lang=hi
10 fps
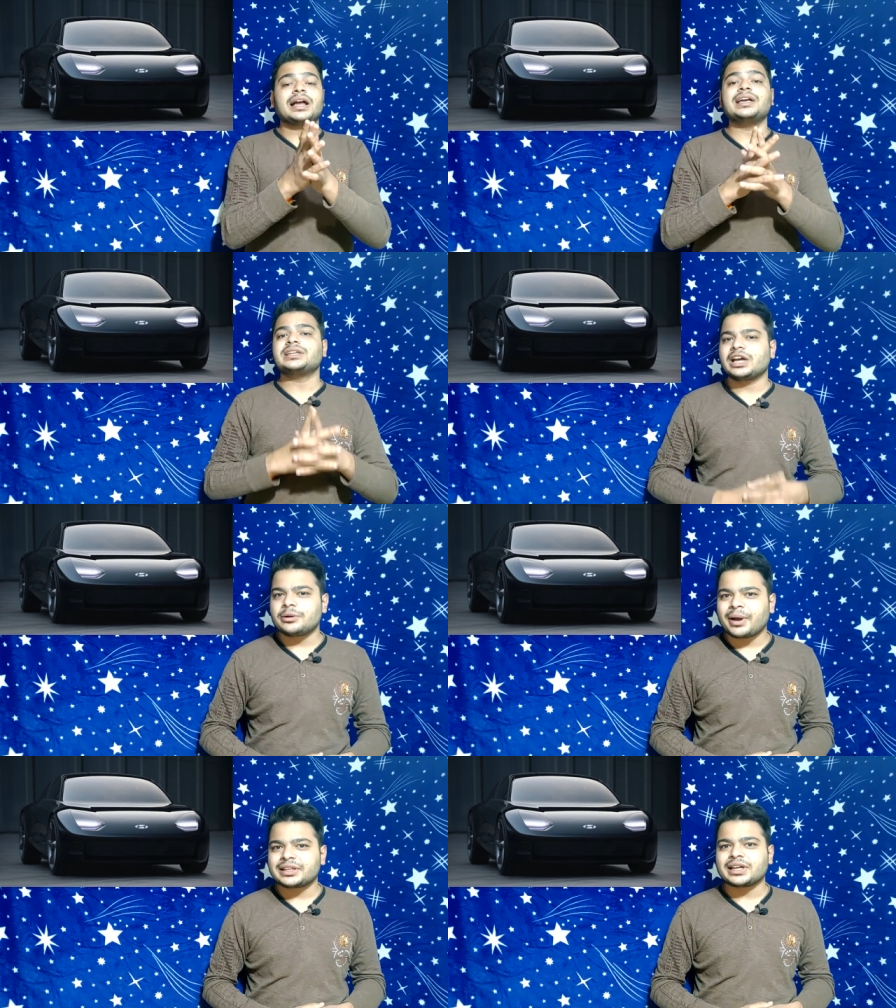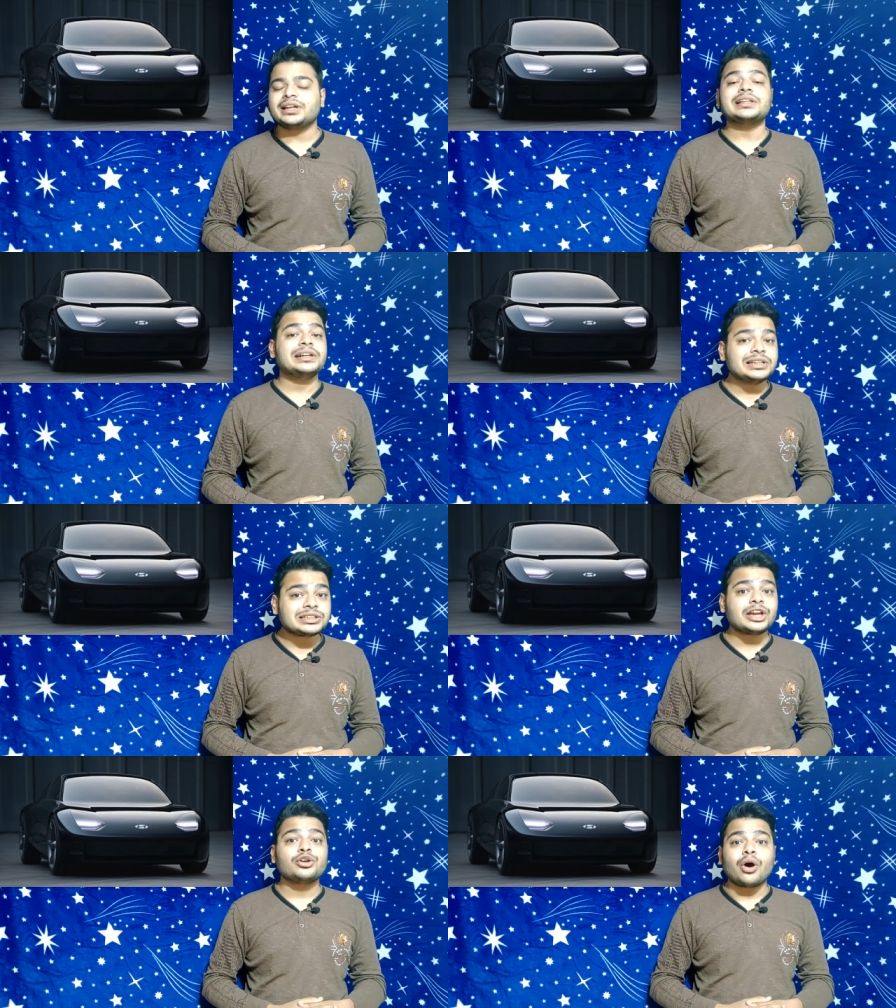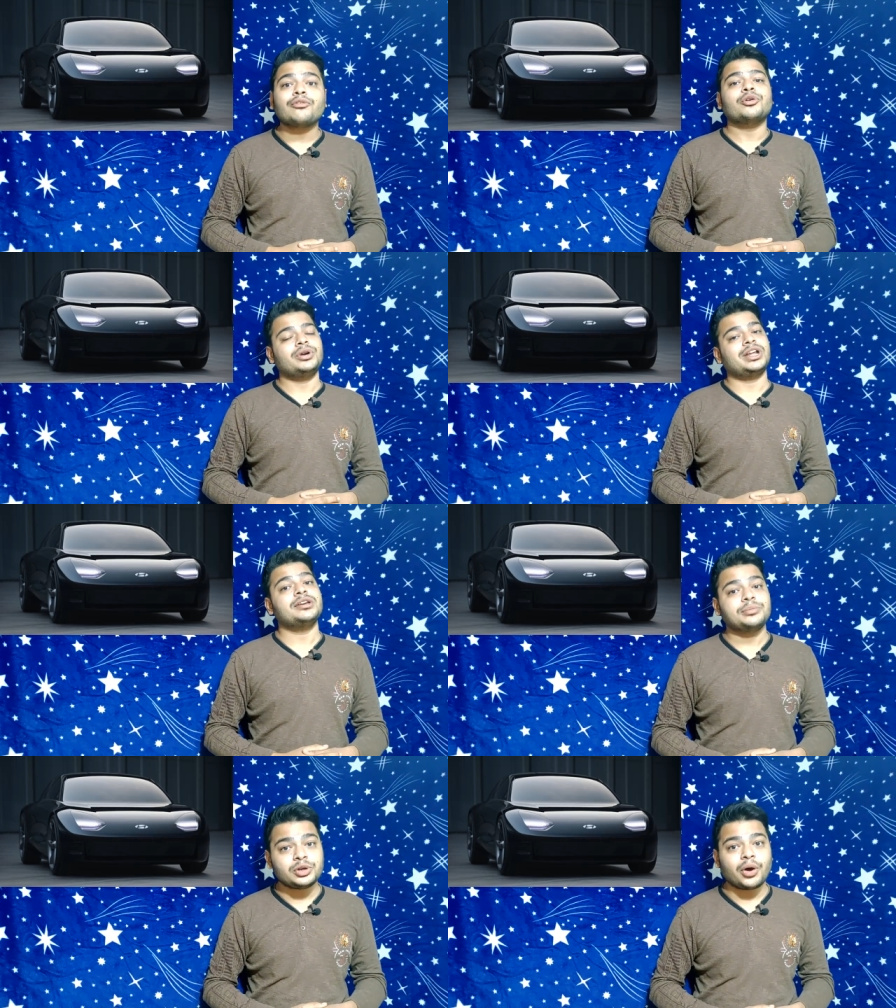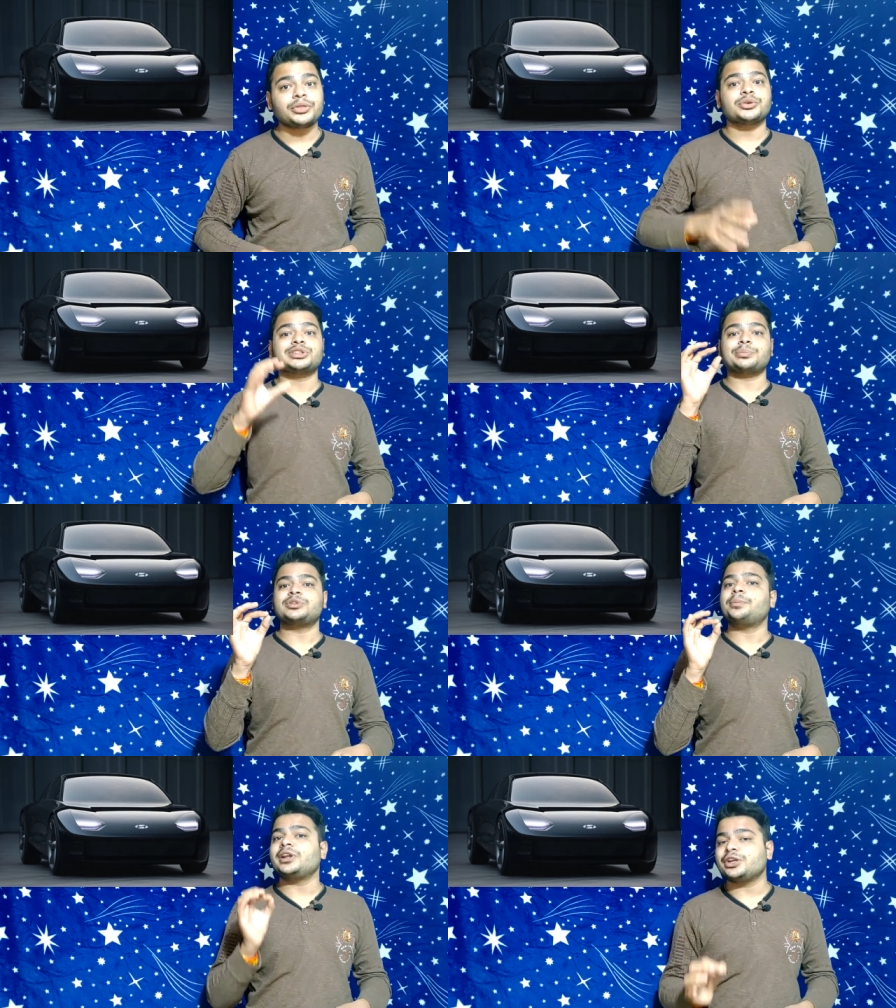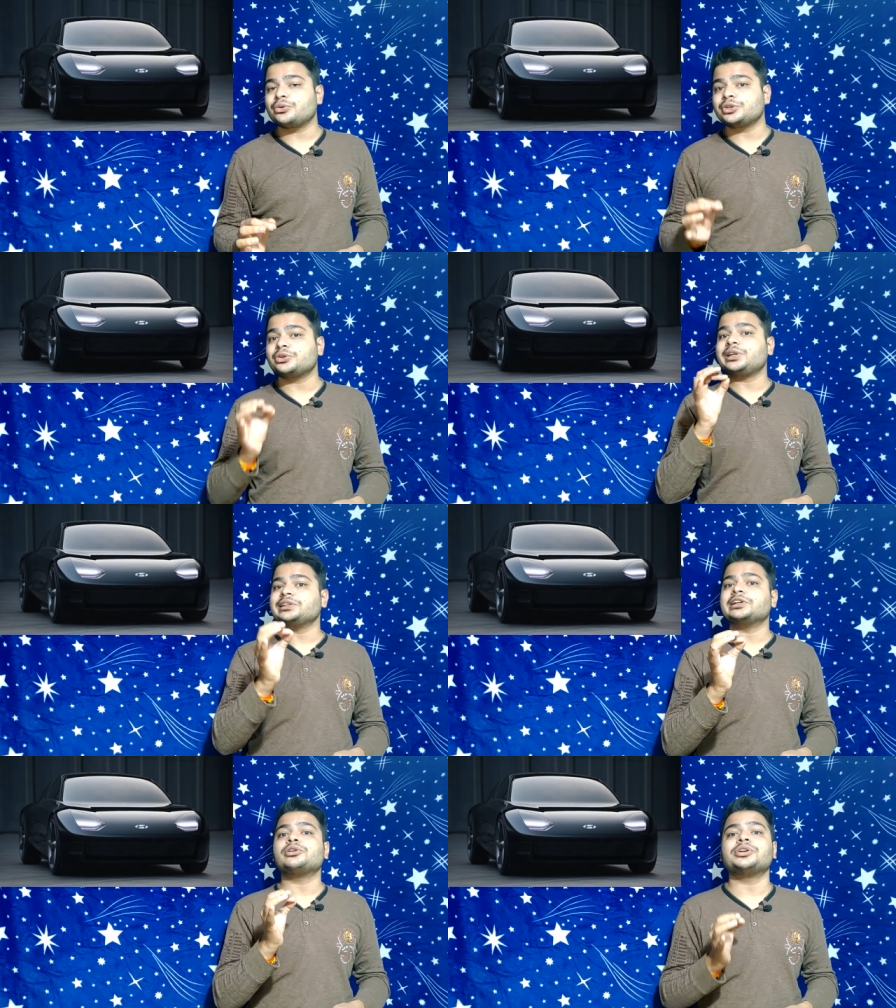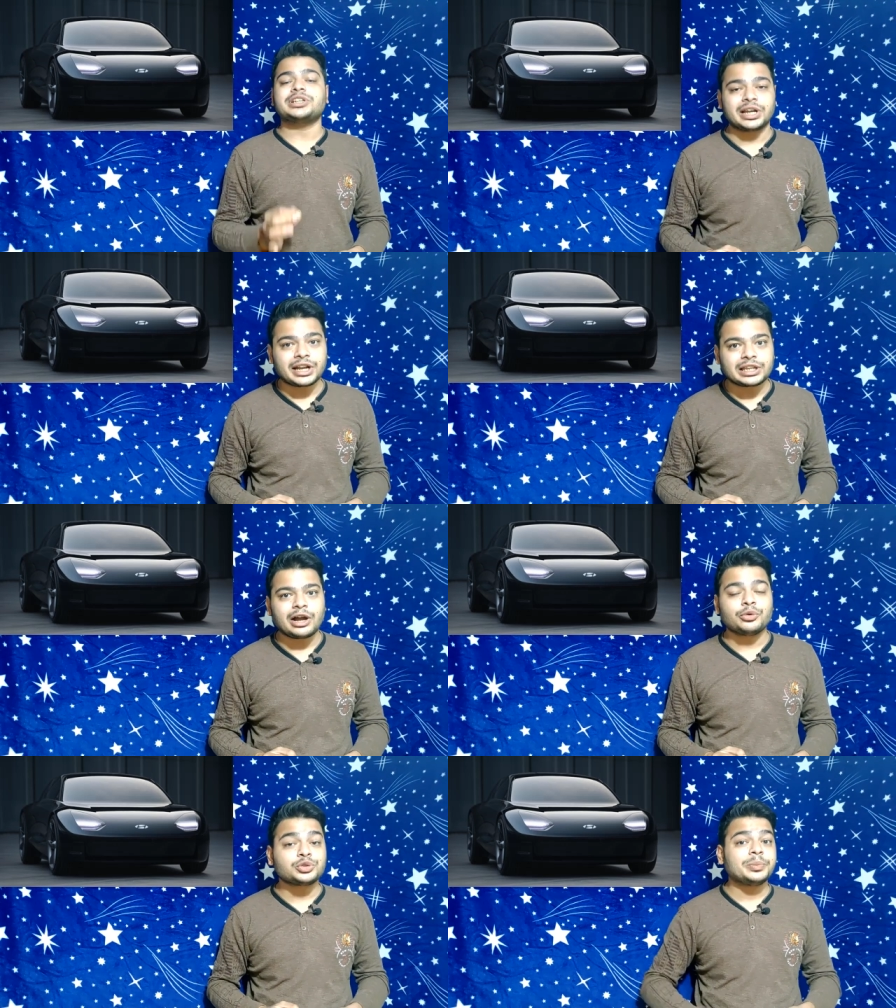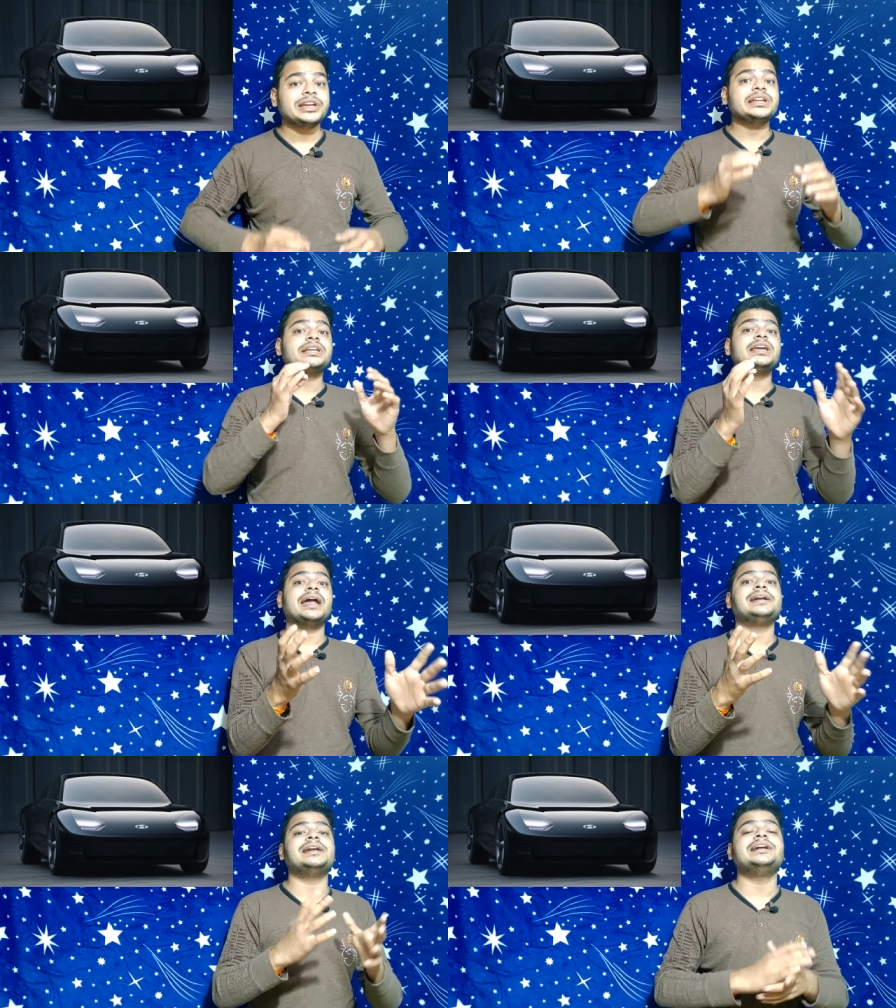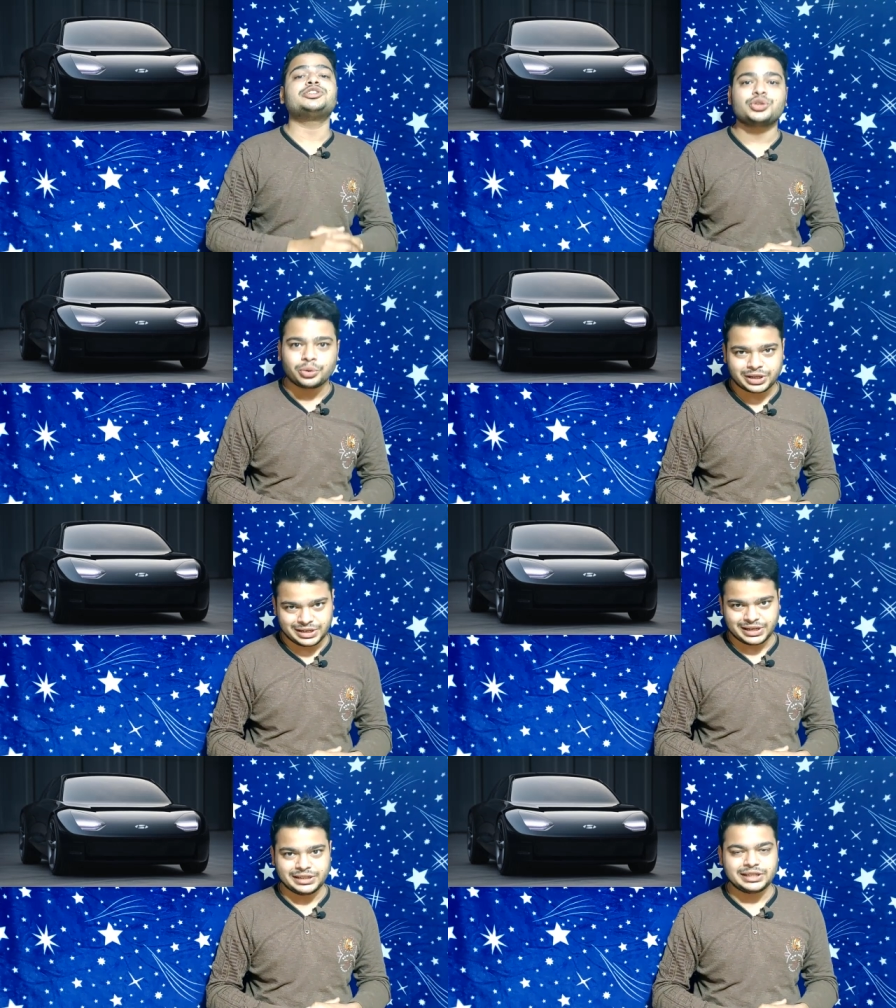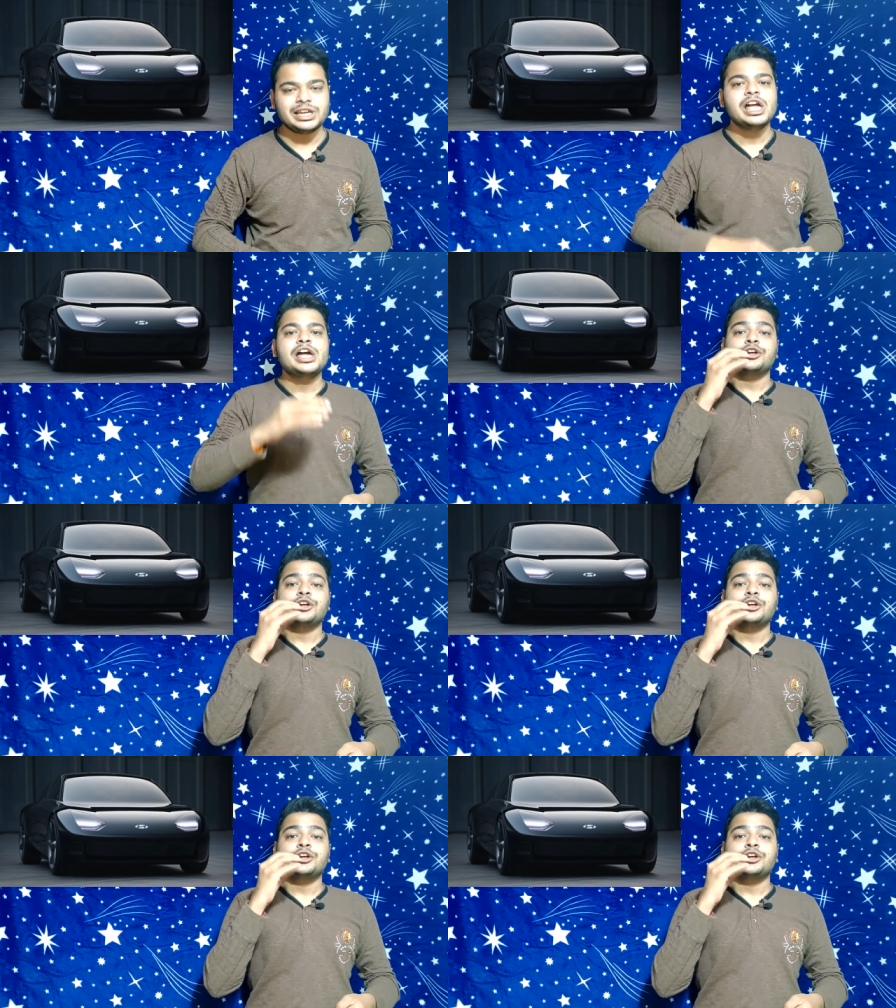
गाइज अगर बात करें द डिज़ाइन ऑफ होंडाई बियॉन तो सबसे पहले इन्होंने जो टीज़र लॉन्च करा था उसमें इनकी हेडलाइट शो की गई थी